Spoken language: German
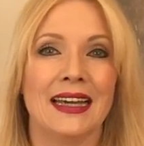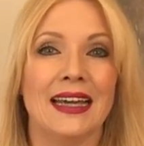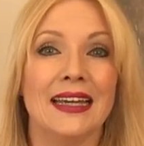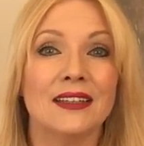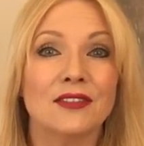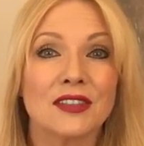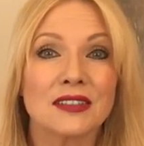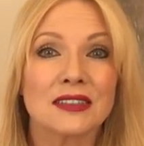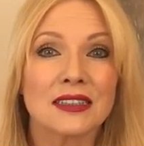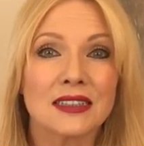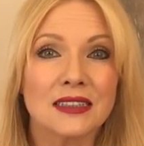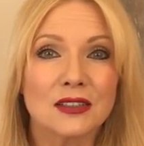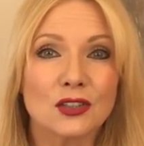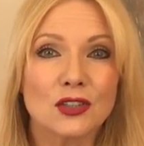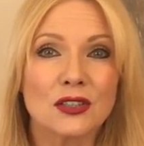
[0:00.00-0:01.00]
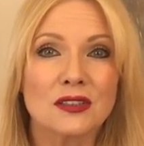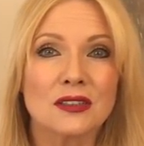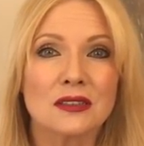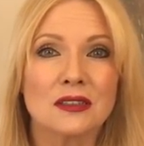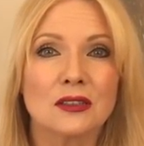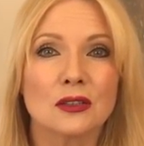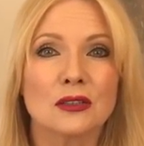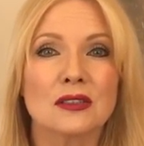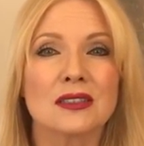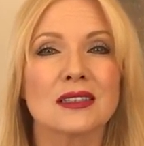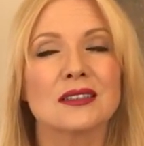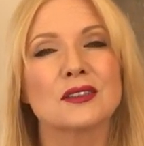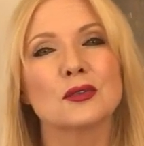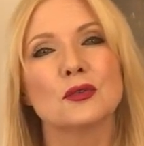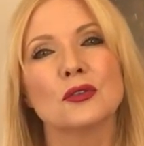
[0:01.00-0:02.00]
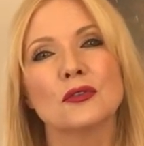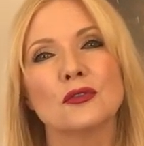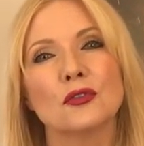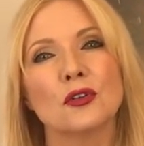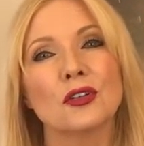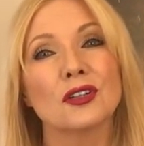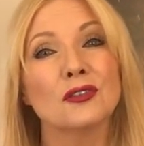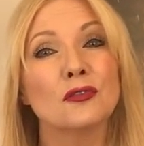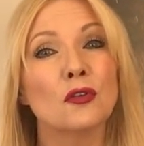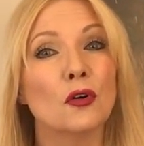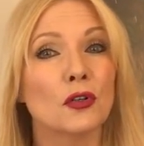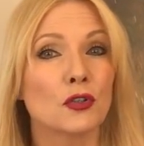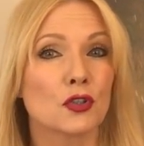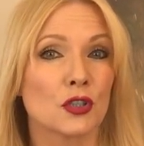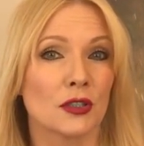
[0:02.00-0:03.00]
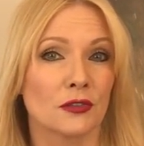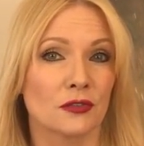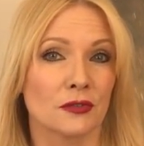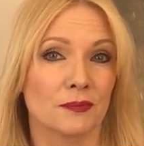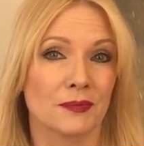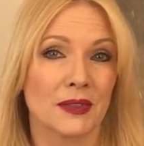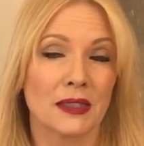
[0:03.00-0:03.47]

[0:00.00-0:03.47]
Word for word: Etwas kritischer sind die Konstellationen für eure Freundschaften.